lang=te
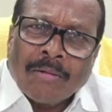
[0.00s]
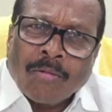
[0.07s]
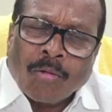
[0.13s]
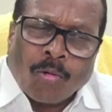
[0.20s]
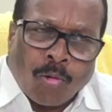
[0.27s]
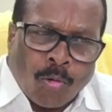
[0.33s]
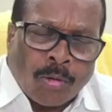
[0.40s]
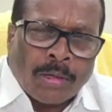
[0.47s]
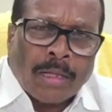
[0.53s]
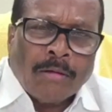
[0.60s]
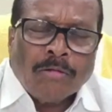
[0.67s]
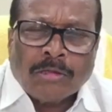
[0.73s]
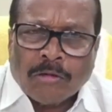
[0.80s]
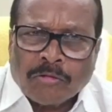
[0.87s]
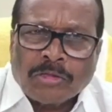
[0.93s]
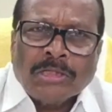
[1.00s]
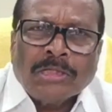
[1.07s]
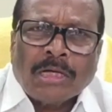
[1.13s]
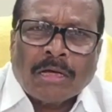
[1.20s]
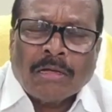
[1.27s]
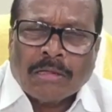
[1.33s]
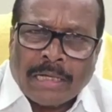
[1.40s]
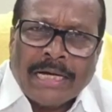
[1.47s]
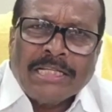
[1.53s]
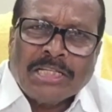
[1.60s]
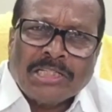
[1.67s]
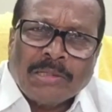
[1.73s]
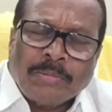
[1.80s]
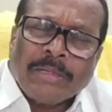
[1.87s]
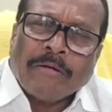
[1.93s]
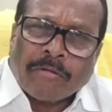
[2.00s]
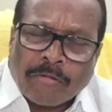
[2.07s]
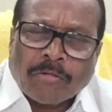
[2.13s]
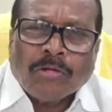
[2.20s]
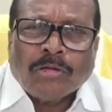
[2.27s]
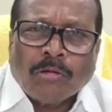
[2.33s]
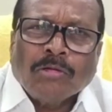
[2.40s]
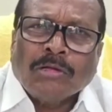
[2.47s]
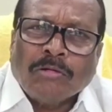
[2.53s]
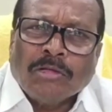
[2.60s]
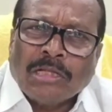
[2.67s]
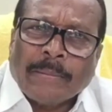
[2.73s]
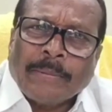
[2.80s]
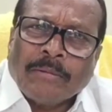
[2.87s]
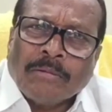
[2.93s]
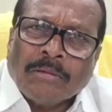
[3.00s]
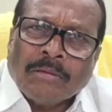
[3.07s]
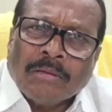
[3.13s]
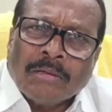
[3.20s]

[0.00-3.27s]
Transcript: ఒక గోండాలు దౌర్జన్యకారులు దాడి చేసినప్పుడు ఎవరెవరికో తగులుతూ ఉంటుంది దెబ్బలు